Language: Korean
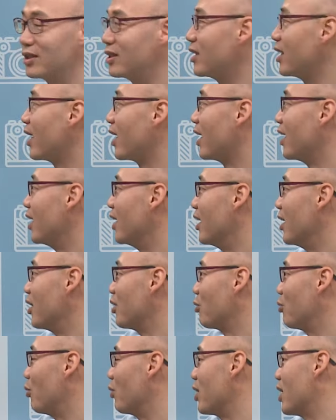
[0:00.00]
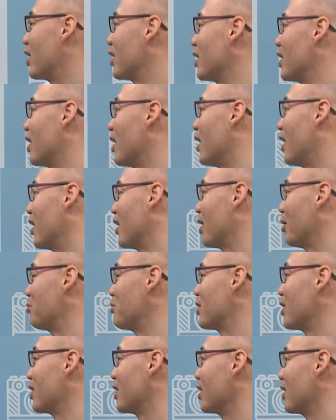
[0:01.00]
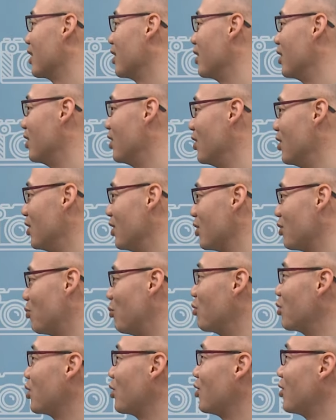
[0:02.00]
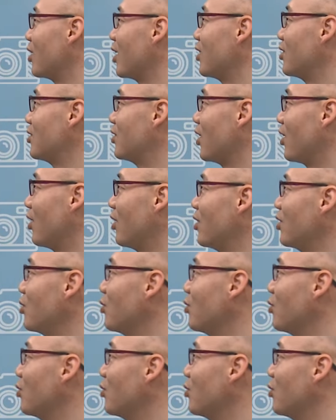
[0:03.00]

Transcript: 있는데 고양이가 갑자기 공격을 했어요.